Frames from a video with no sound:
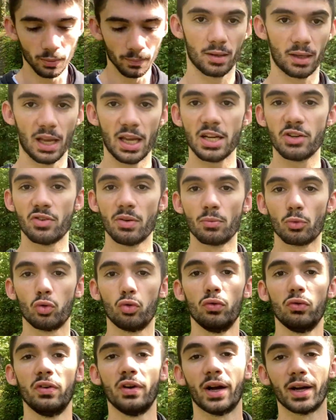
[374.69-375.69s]
Et je vais me
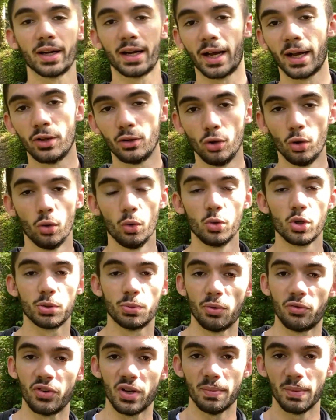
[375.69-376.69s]
trouver un créneau où je peux
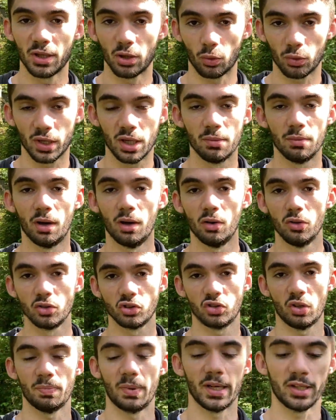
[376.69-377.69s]
filmer tranquillement, où je
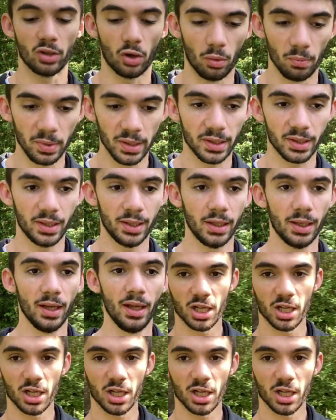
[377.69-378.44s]
vais pas être embêté.